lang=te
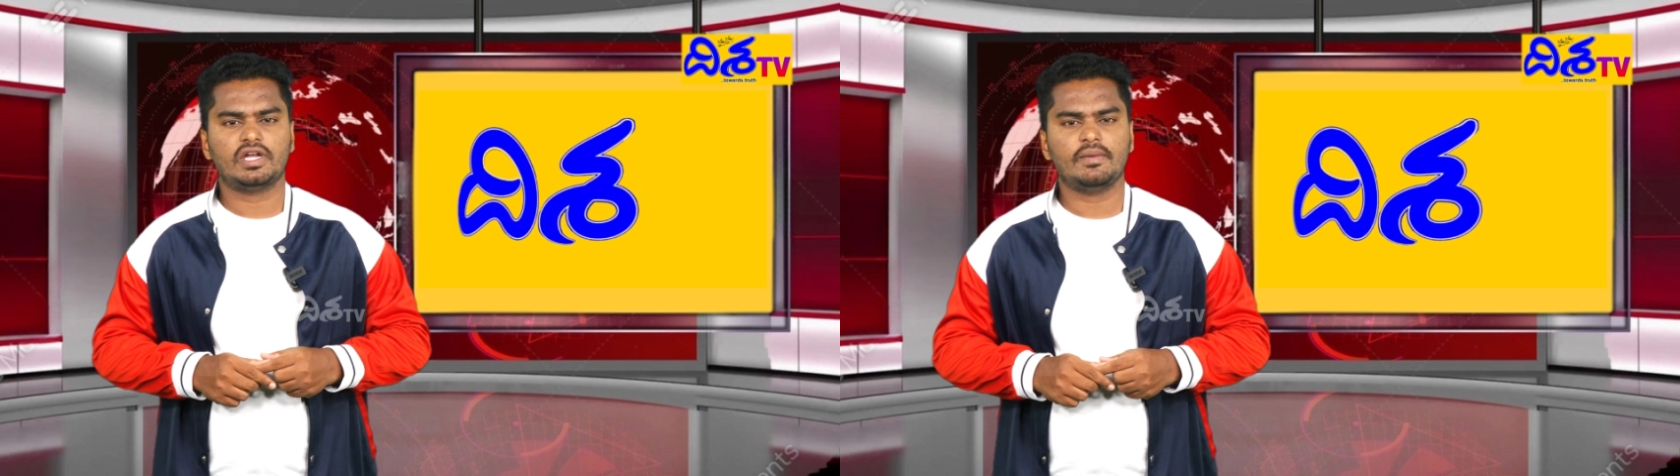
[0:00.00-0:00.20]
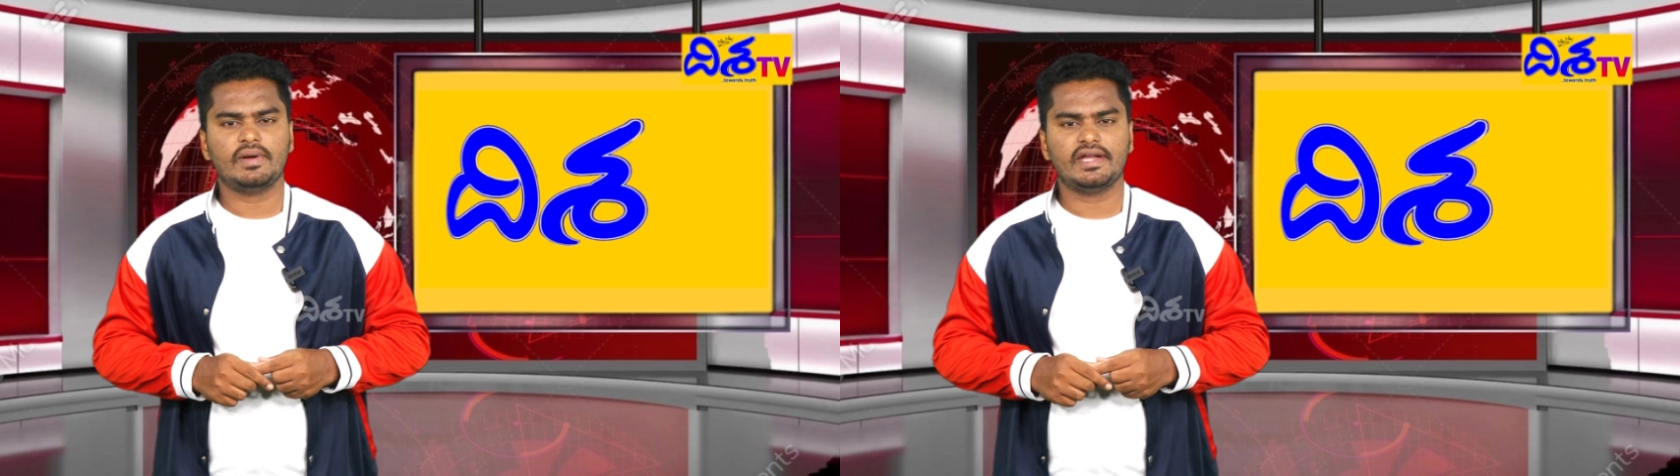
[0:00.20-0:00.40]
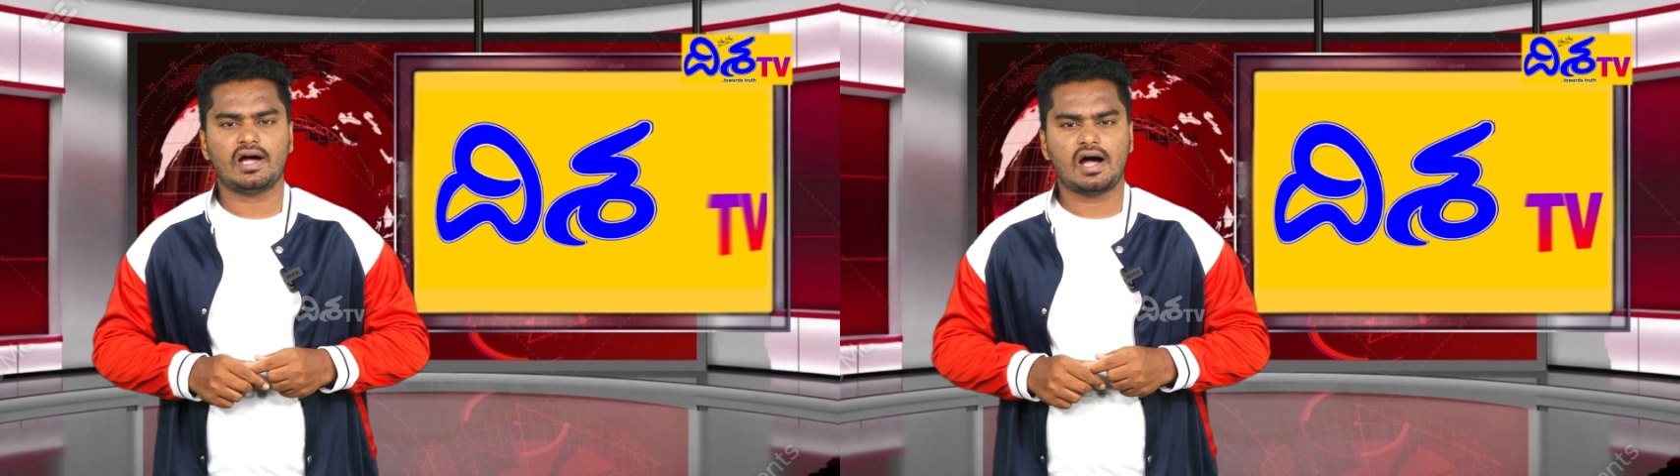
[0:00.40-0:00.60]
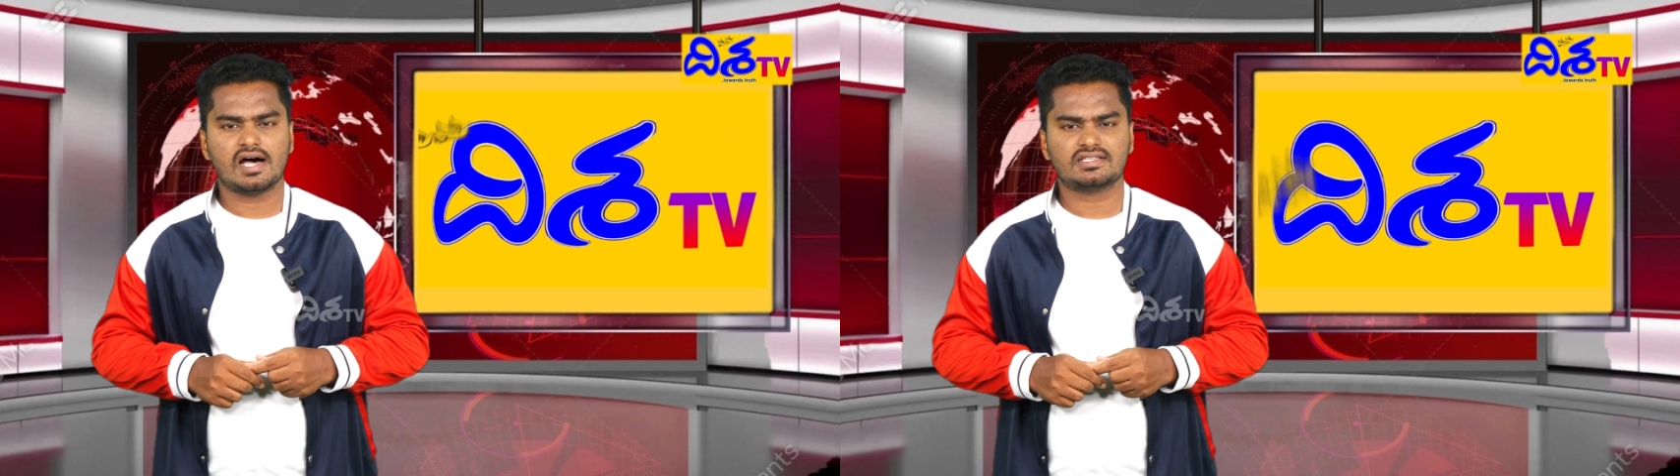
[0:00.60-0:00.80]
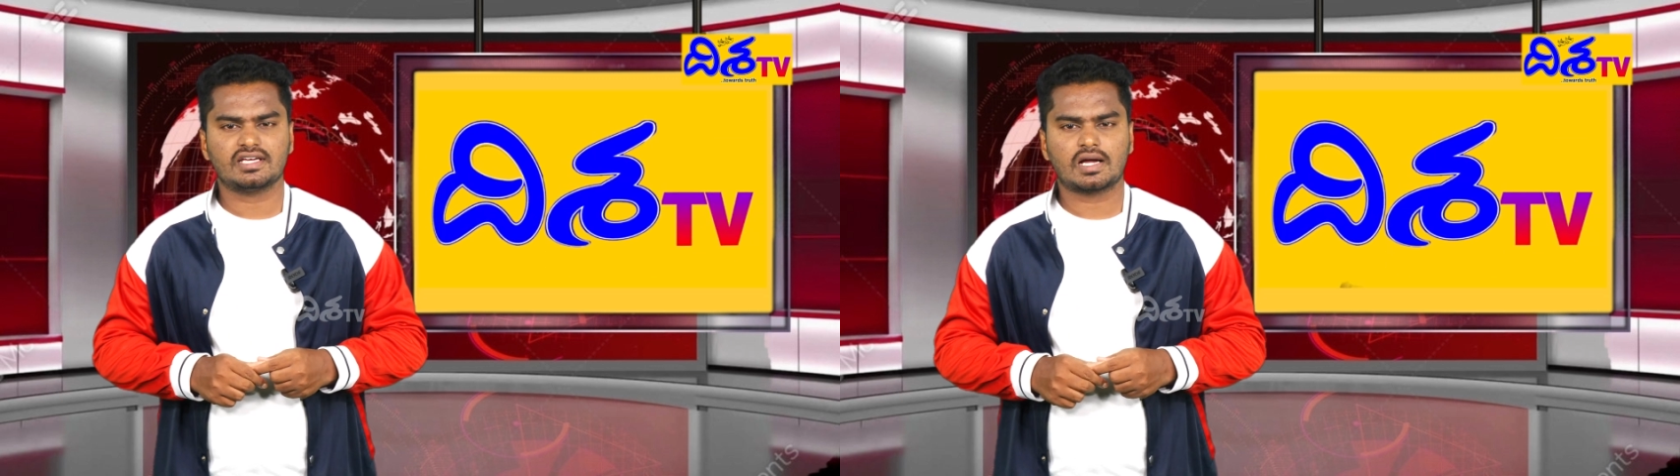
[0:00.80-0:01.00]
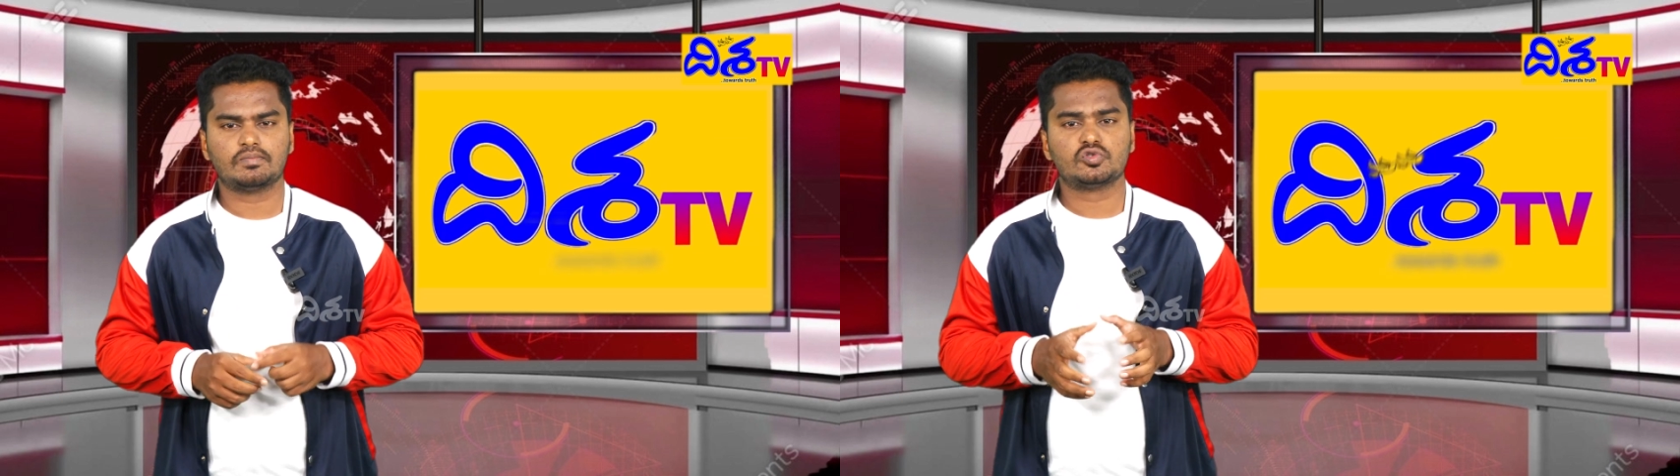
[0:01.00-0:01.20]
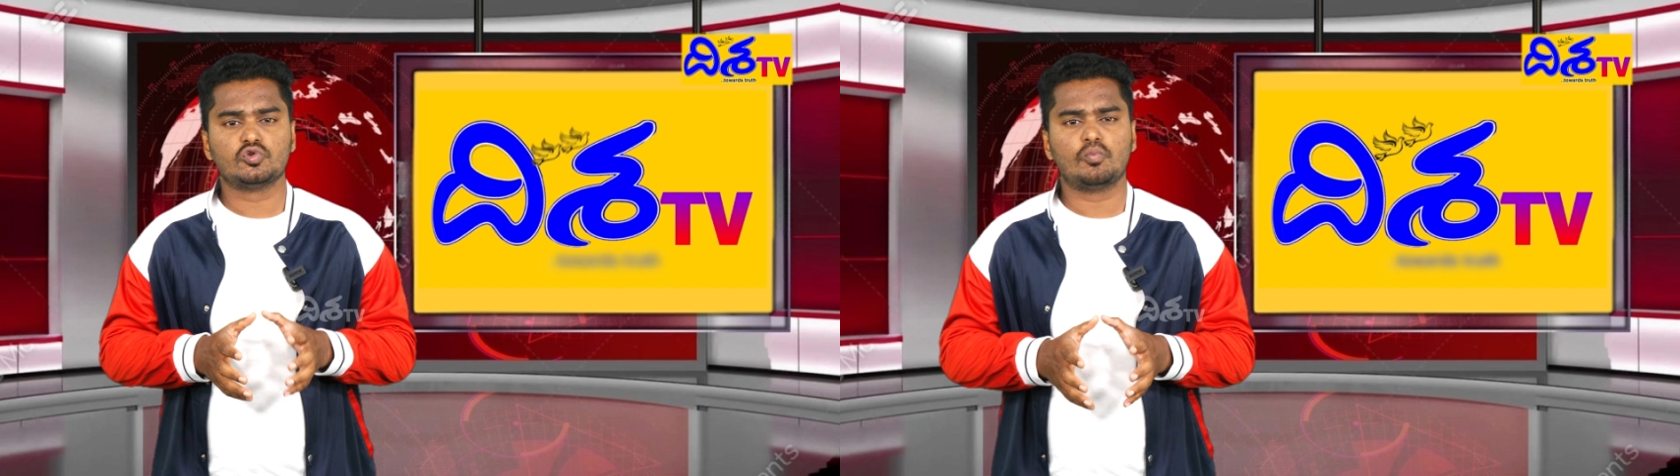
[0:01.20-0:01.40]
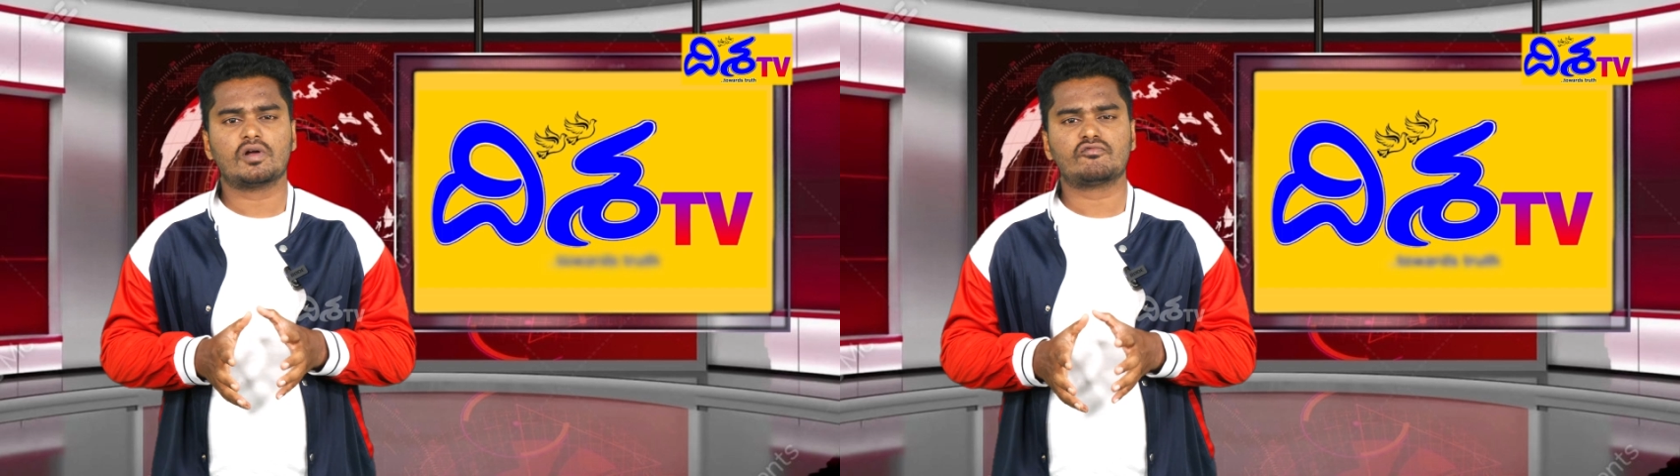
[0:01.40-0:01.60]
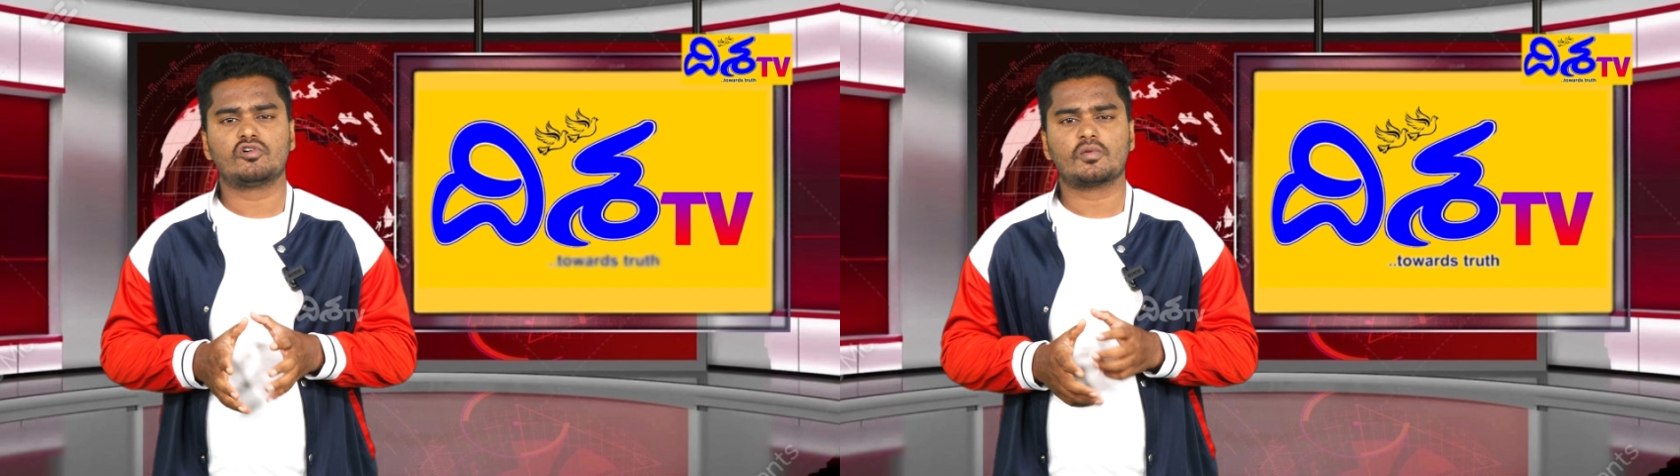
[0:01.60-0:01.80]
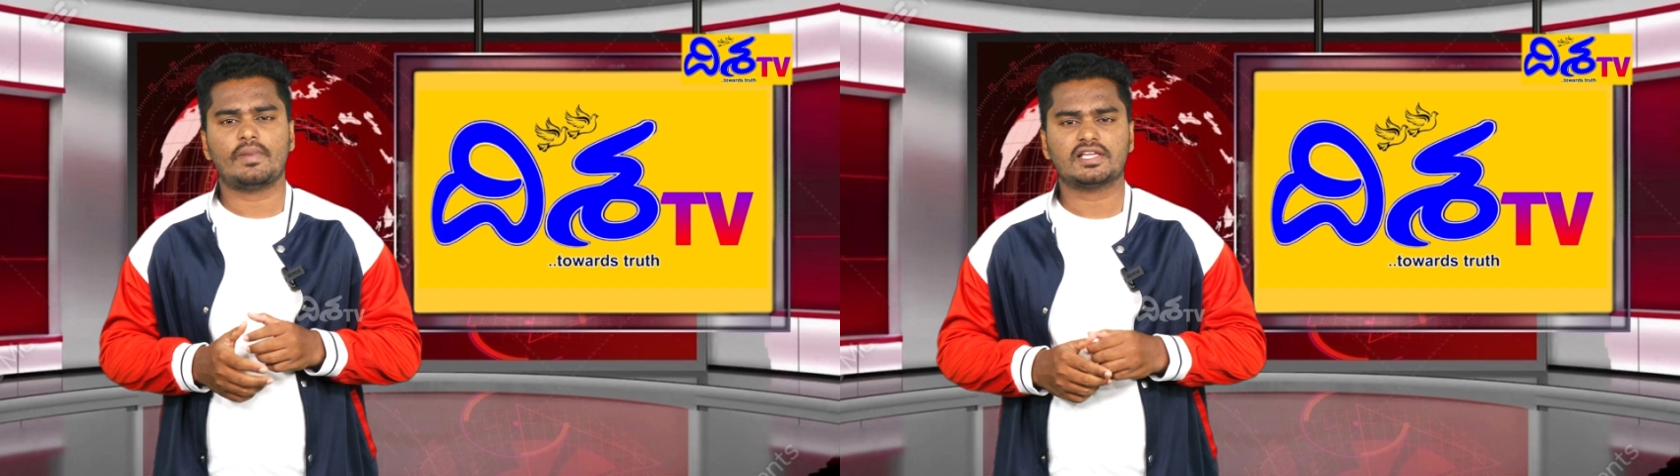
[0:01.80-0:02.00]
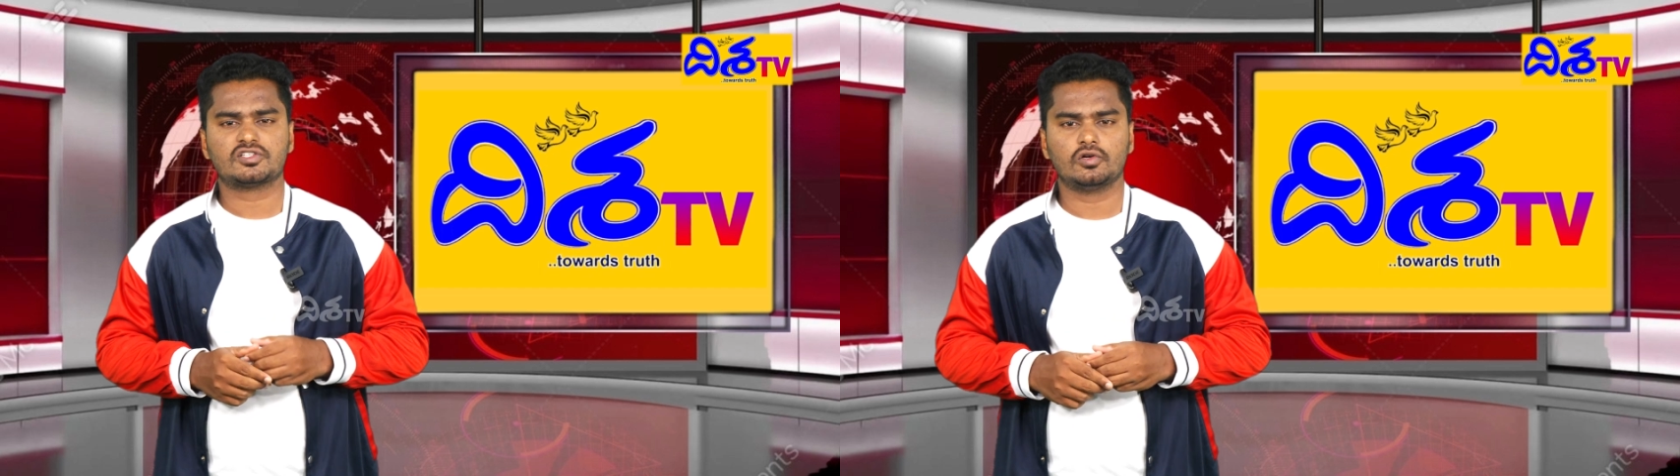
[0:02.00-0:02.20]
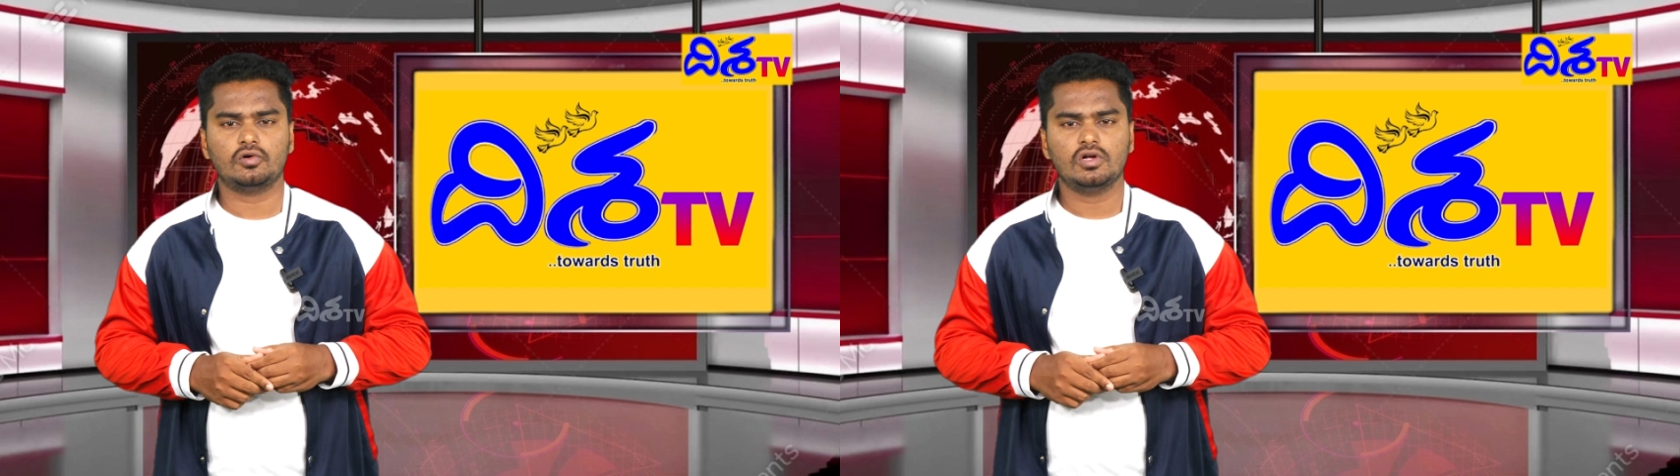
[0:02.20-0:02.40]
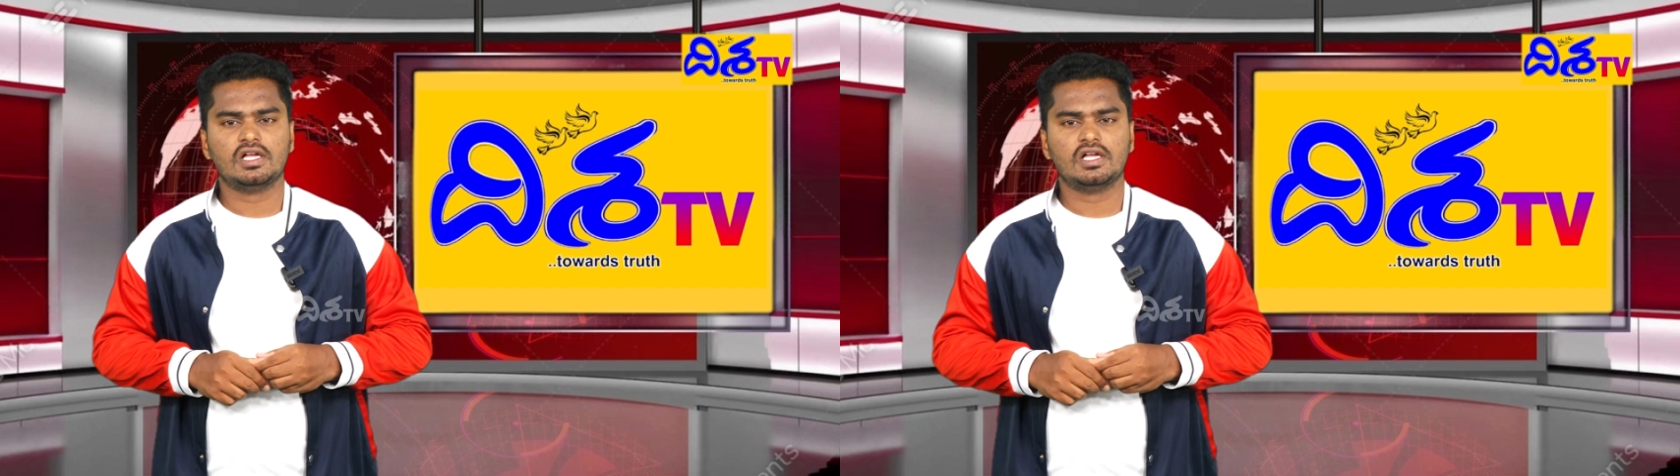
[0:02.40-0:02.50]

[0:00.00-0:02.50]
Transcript: టీమిండియా ఆసియా కప్ సూపర్ ఫోర్ మ్యాచ్లో